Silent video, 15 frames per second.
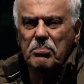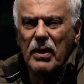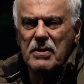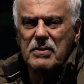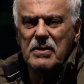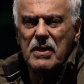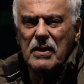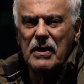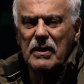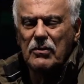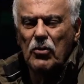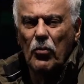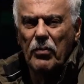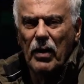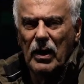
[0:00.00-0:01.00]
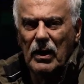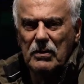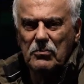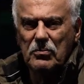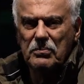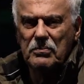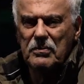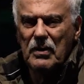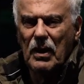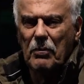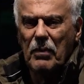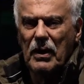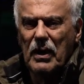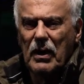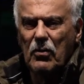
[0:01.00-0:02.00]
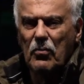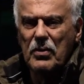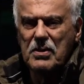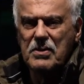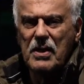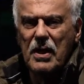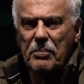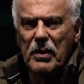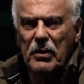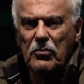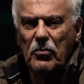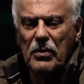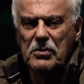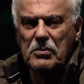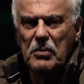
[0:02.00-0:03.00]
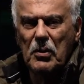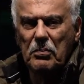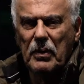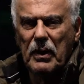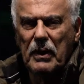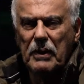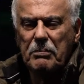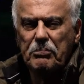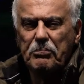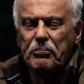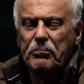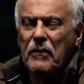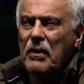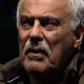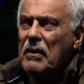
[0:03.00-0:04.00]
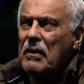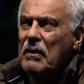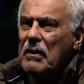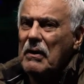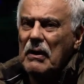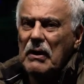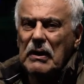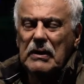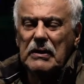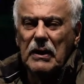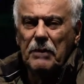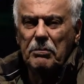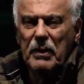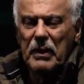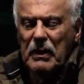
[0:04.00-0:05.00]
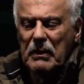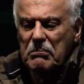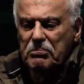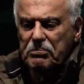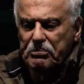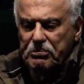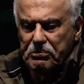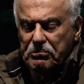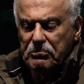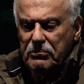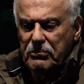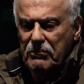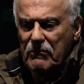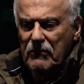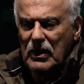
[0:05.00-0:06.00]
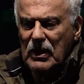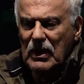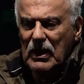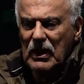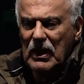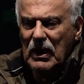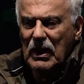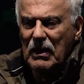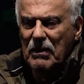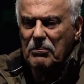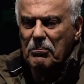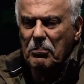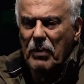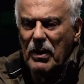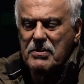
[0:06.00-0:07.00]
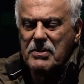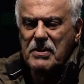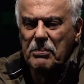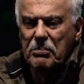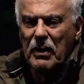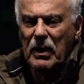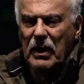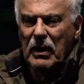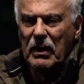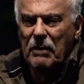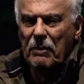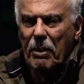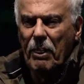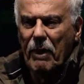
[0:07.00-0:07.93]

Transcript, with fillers: prazer redobrado trabalhar com esse repertório de meu pai e também é, participar